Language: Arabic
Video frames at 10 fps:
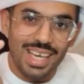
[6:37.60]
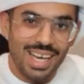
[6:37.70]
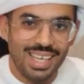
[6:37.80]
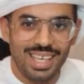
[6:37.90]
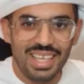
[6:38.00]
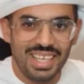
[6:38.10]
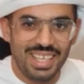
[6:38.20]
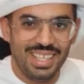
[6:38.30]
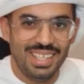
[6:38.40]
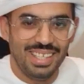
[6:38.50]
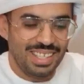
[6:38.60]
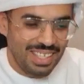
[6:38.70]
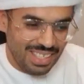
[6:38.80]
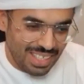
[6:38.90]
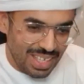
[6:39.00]
اخي ايريك
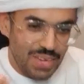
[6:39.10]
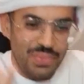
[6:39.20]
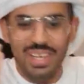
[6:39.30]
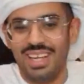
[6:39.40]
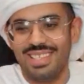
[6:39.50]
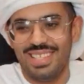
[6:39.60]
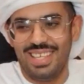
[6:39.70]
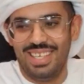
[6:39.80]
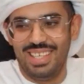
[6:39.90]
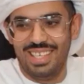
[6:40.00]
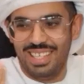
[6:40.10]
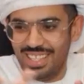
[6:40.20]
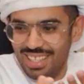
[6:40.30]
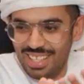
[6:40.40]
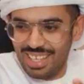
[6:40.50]
ارفع راسك
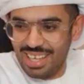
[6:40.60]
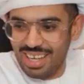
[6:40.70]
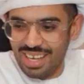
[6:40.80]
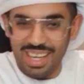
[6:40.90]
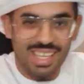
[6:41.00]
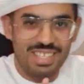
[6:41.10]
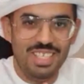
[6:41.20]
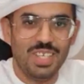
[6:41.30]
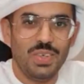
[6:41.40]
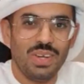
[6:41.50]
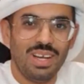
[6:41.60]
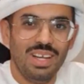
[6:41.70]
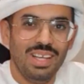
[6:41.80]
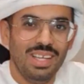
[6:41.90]
رجع الكره